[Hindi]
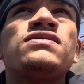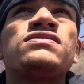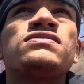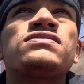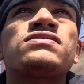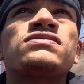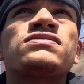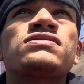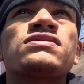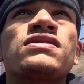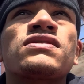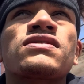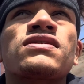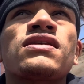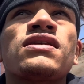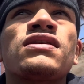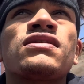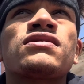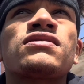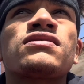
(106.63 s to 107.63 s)

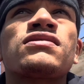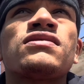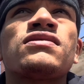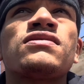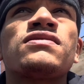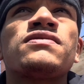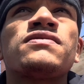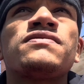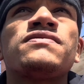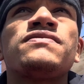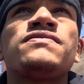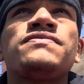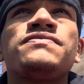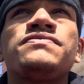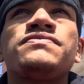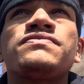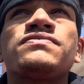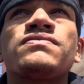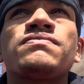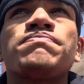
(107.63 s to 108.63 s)
संकेत
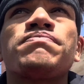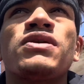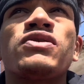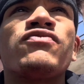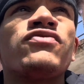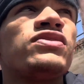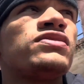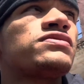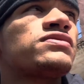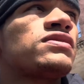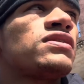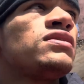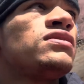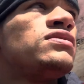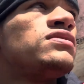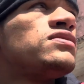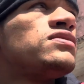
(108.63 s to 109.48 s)
पनवेल से ना